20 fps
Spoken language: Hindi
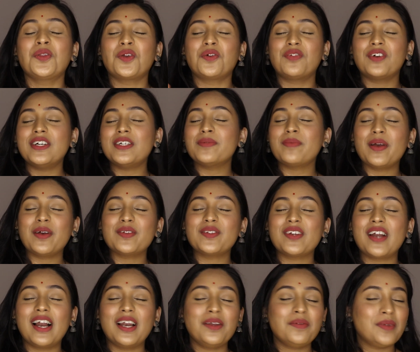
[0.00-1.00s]
तो फ्रेंड्स मैं
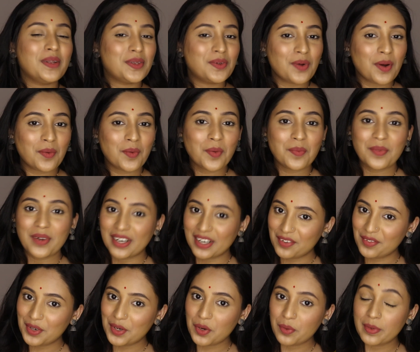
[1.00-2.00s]
सोनाली मिलती हूँ आपको अपने
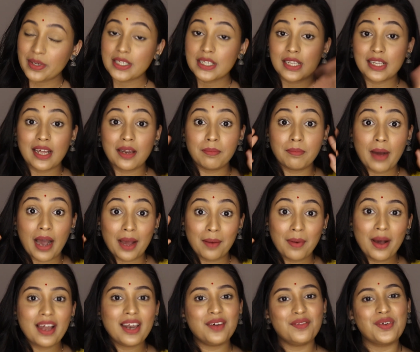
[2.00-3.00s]
अगले वीडियो में चिल देन बाय
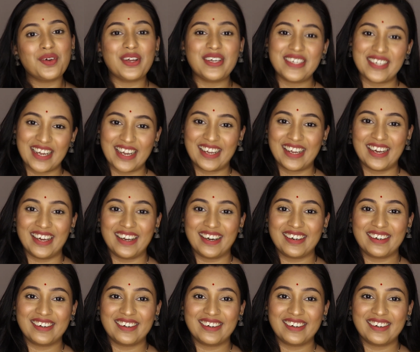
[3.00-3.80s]
बाय लव यू एंड टेक केयर